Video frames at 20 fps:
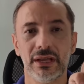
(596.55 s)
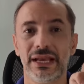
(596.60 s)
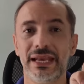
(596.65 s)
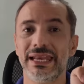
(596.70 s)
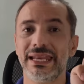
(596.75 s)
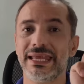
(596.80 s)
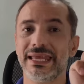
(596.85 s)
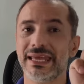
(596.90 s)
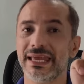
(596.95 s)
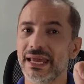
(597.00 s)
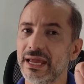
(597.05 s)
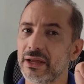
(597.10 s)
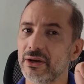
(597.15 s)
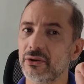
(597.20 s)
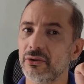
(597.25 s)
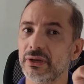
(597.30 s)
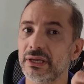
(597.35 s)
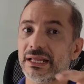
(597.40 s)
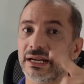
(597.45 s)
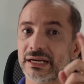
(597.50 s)

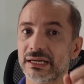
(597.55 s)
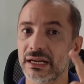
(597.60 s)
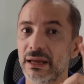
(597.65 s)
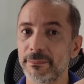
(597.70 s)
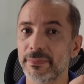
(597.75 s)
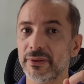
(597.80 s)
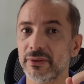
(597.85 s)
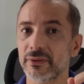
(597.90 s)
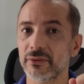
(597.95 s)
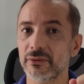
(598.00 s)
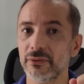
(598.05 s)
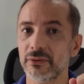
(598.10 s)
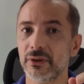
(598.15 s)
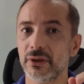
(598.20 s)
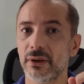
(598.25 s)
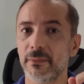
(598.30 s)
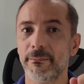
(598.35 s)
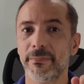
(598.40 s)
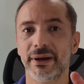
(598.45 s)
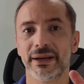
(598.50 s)
ligero y rápido
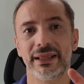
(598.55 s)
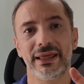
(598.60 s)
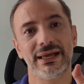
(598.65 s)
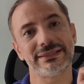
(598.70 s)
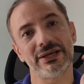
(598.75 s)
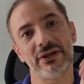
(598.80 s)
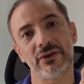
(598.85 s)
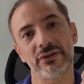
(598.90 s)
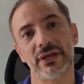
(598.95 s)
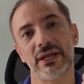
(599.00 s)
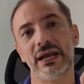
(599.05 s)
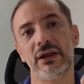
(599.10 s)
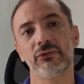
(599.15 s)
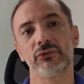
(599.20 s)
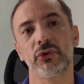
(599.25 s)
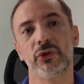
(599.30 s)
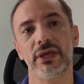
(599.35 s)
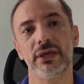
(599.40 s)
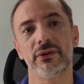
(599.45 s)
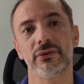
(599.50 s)
para desarrollar el
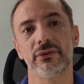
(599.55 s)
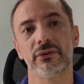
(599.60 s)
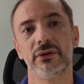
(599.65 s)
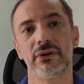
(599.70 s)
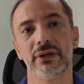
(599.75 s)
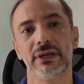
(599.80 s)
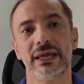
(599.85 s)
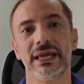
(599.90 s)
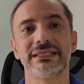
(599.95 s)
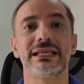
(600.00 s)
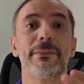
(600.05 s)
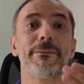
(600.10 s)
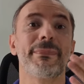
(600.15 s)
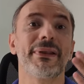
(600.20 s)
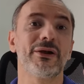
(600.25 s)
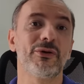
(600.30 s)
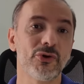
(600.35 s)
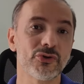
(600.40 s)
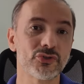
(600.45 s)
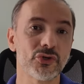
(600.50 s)
autogiro, que es el
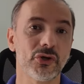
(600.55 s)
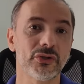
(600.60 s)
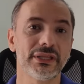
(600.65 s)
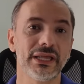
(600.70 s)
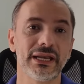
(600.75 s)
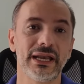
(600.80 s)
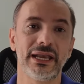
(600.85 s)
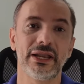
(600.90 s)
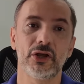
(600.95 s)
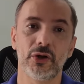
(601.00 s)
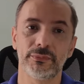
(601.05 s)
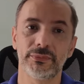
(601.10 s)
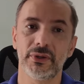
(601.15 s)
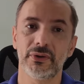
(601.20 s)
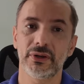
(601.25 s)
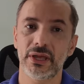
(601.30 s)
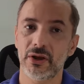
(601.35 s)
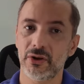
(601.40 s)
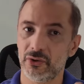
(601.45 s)
precursor del helicóptero que